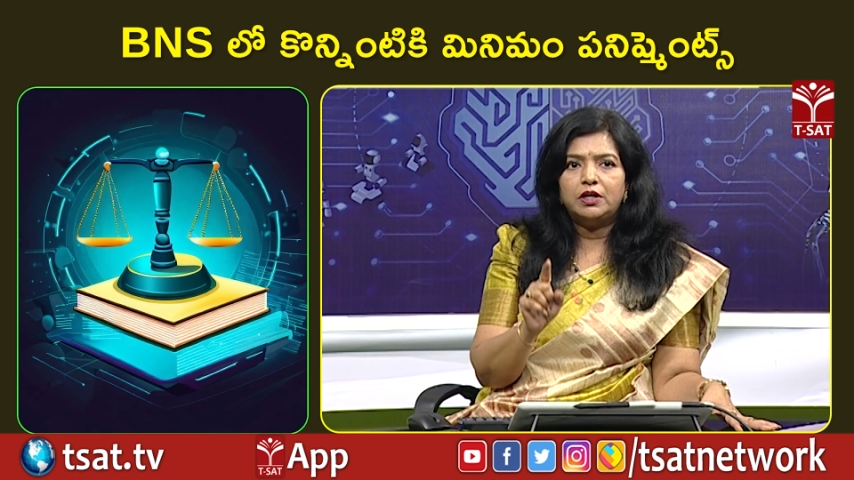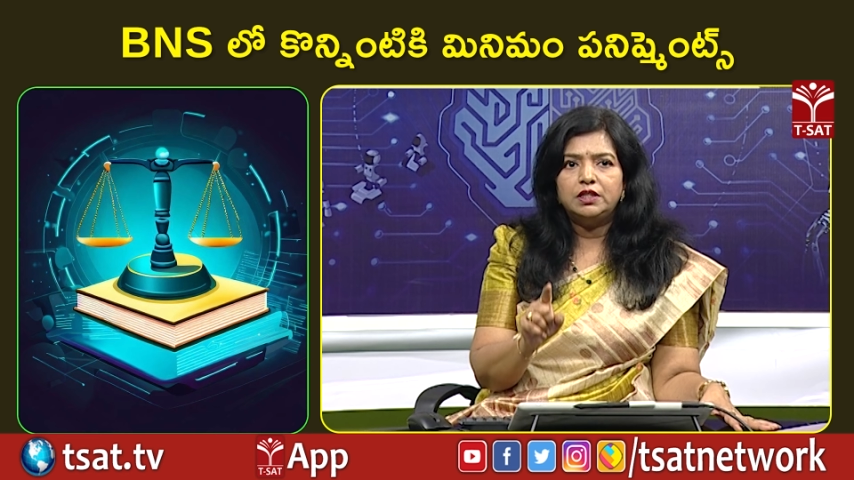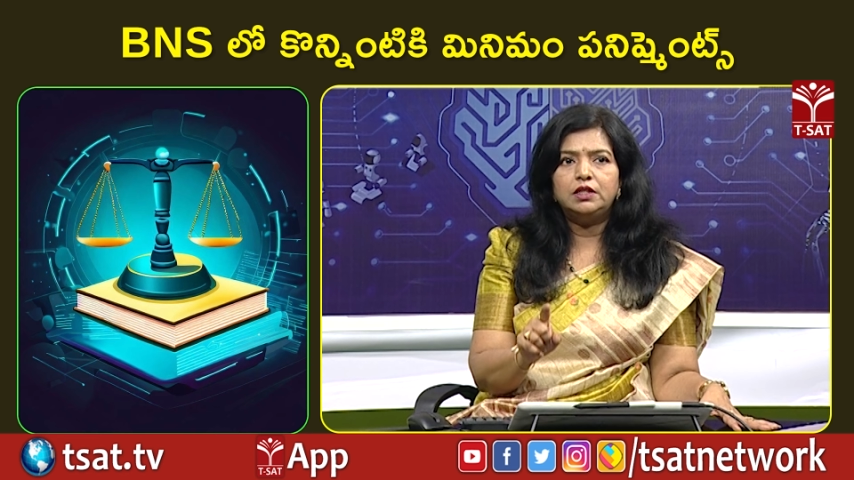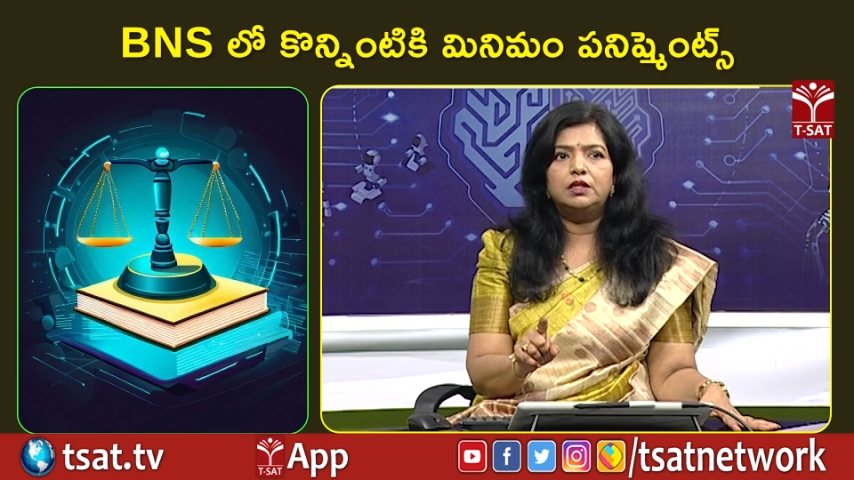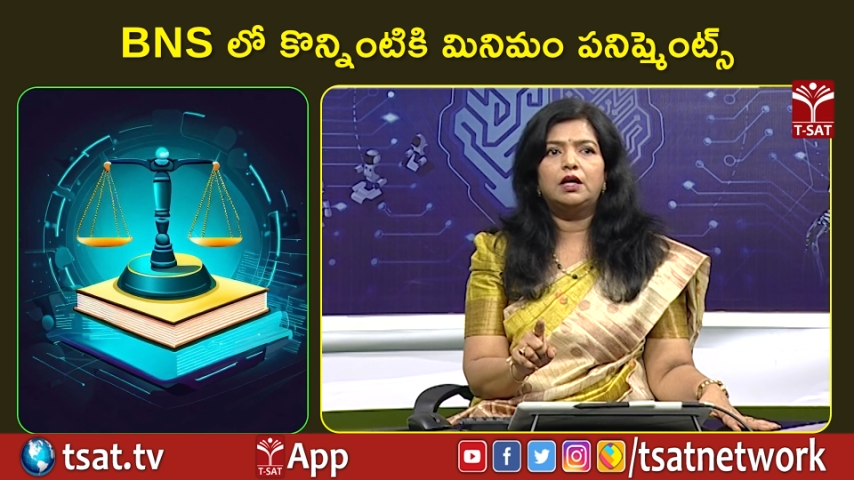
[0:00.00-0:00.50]

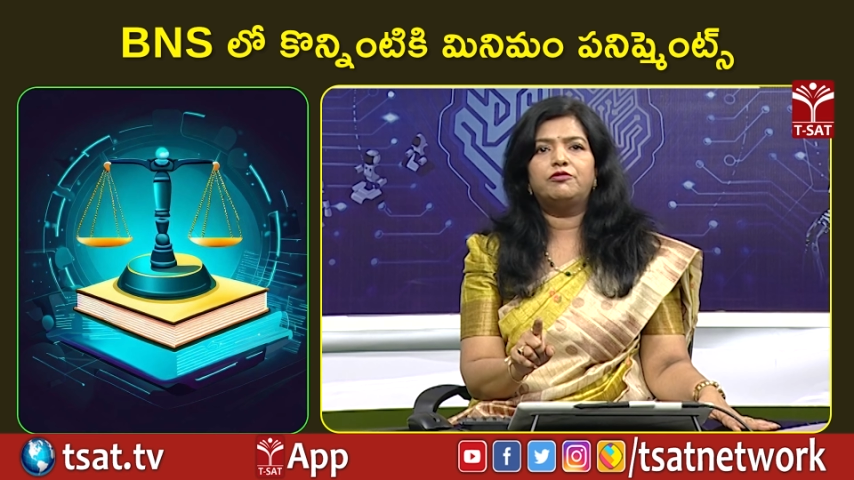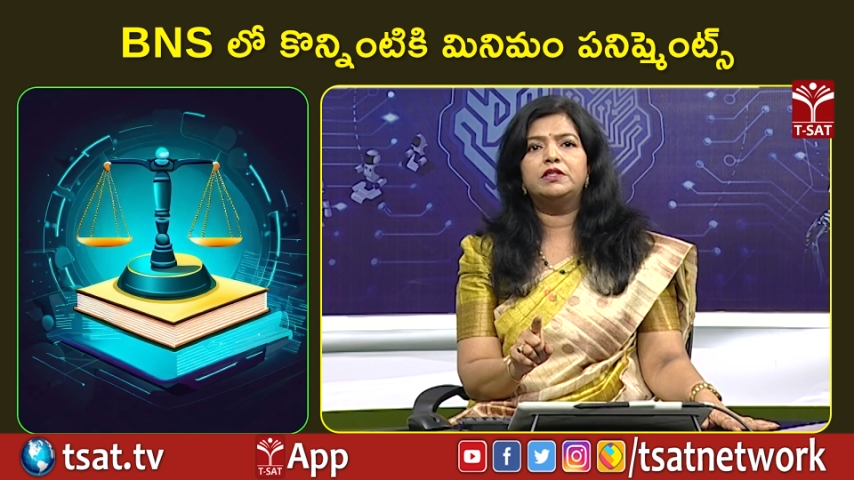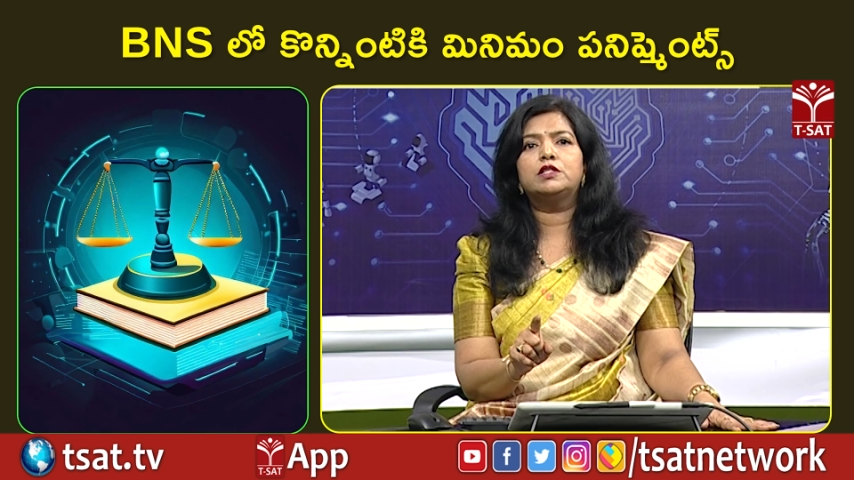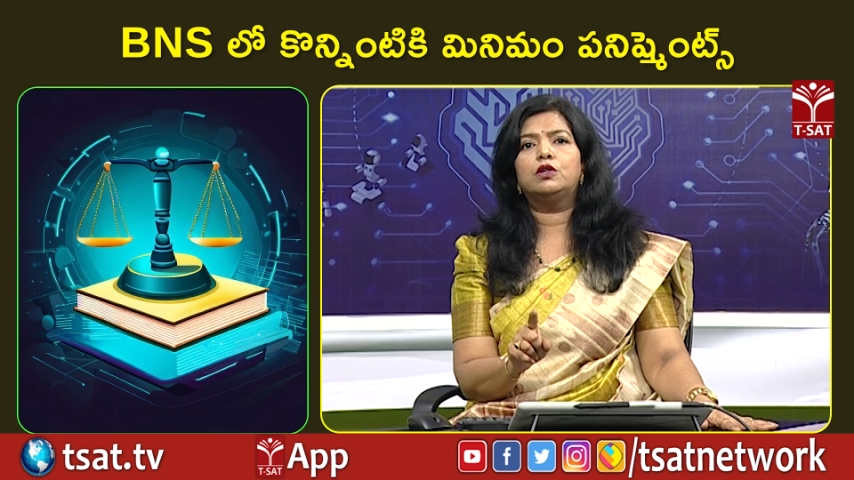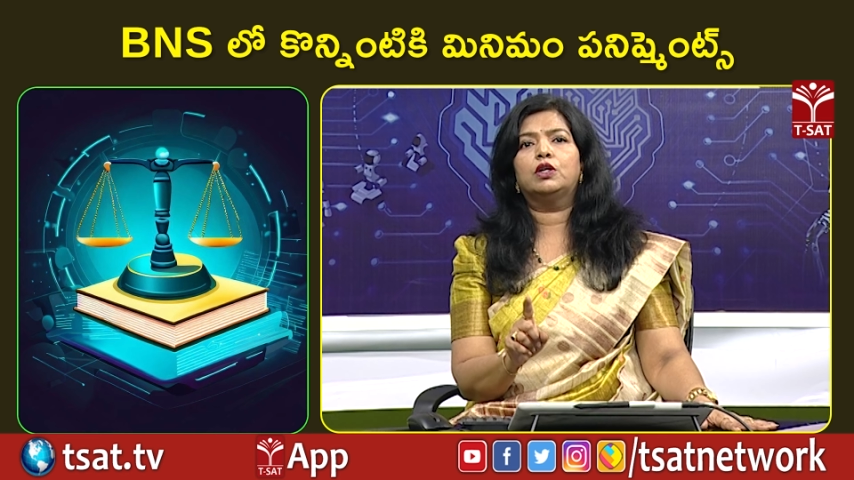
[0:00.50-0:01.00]
ఈ
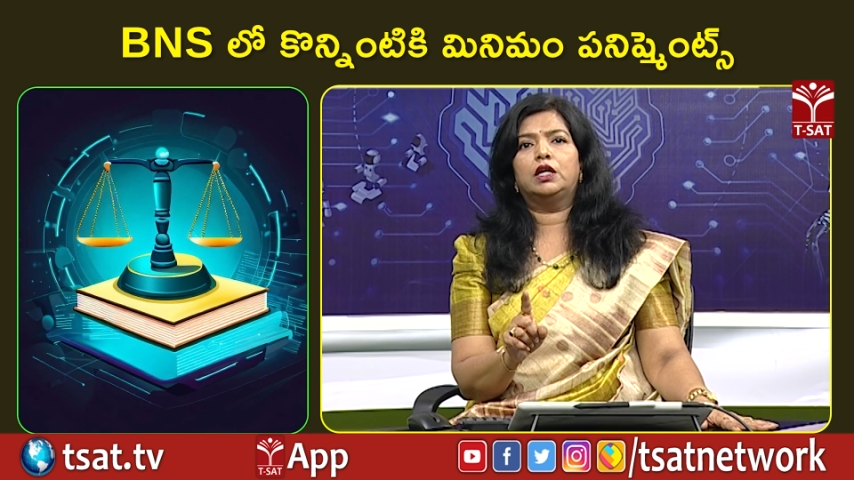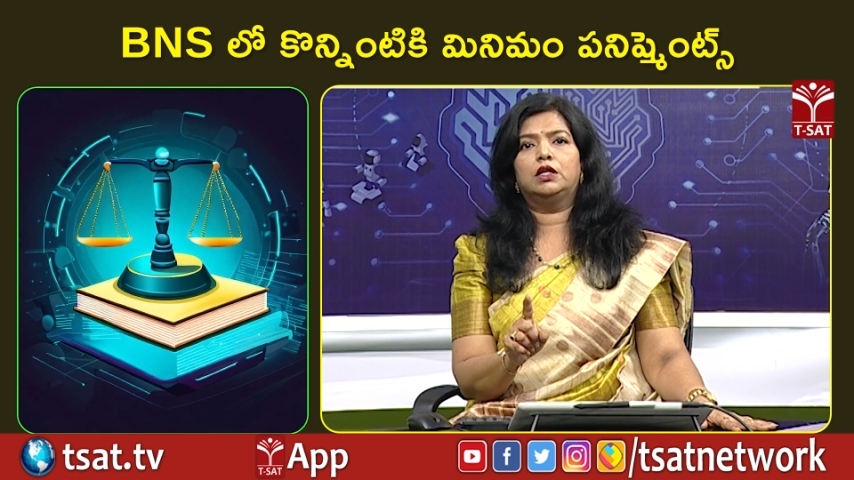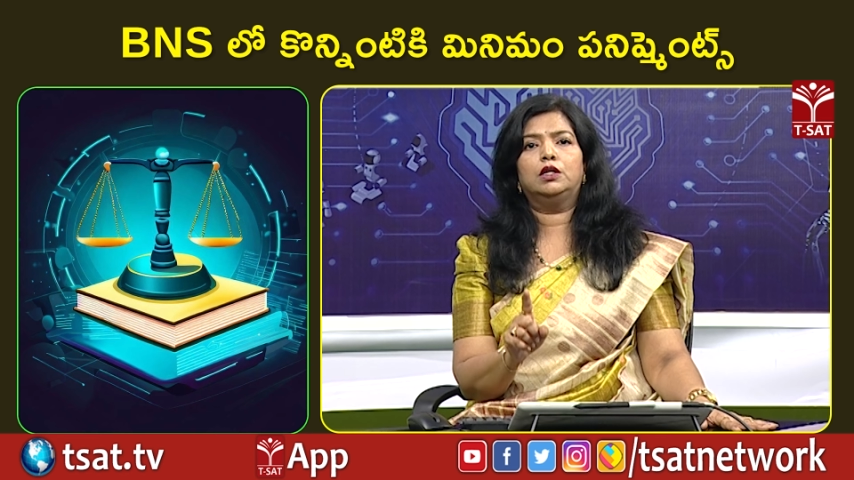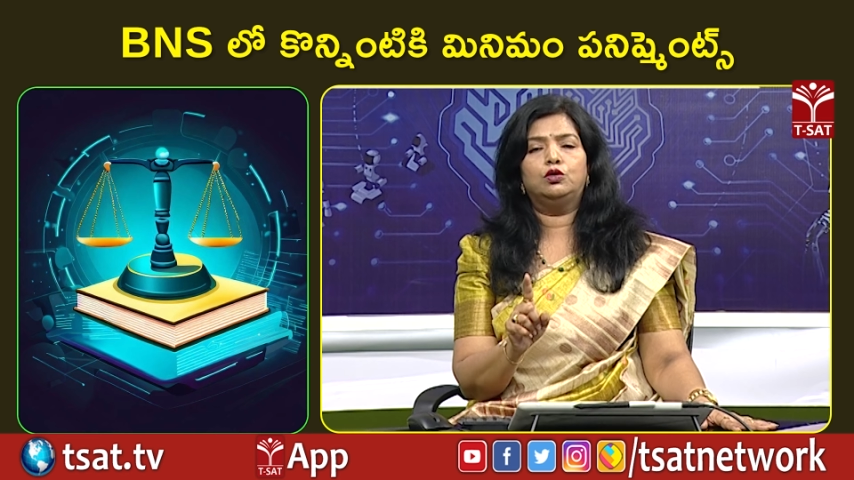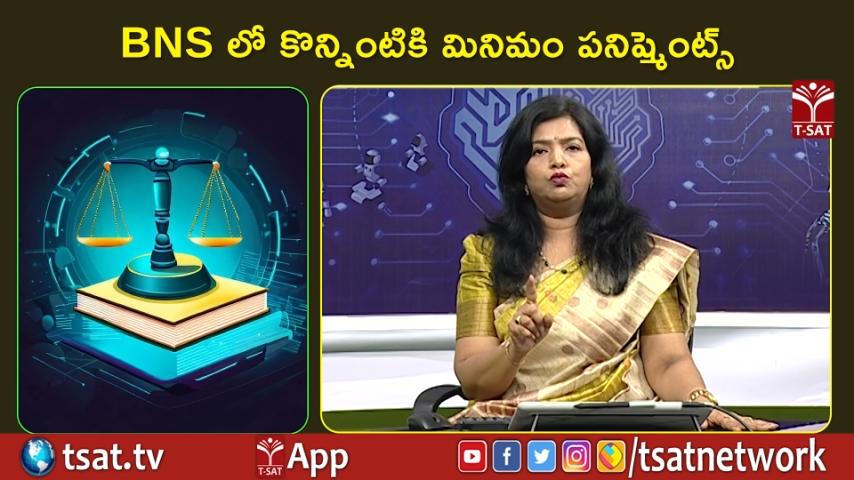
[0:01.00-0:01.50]
అఫెన్స్లో
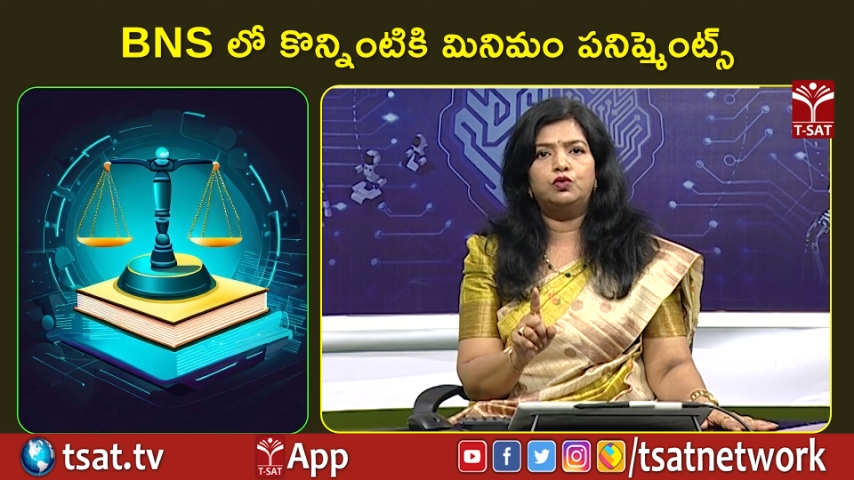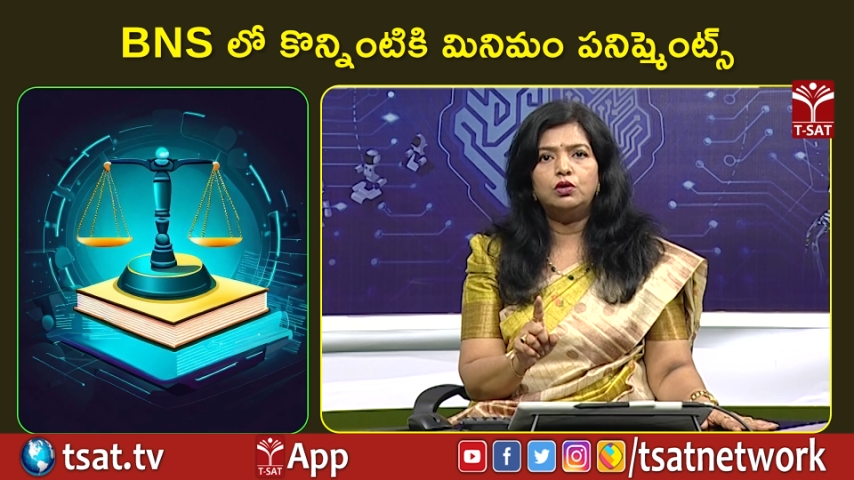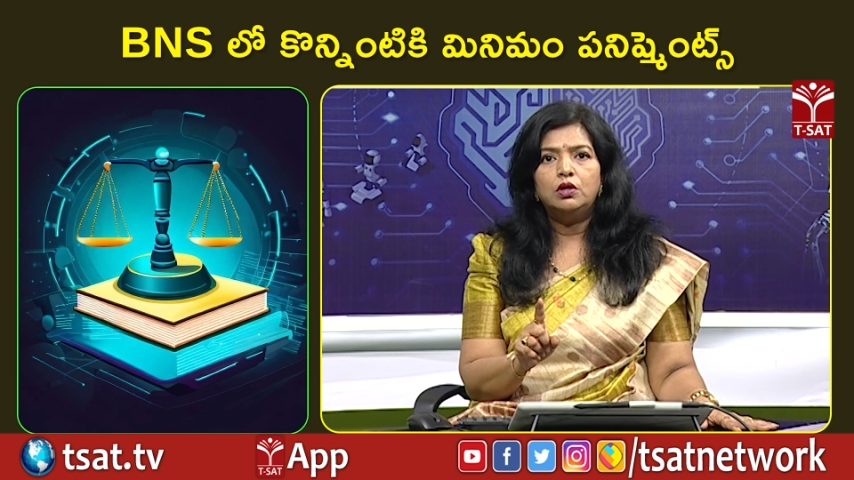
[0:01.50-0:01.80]
కనుక నువ్వు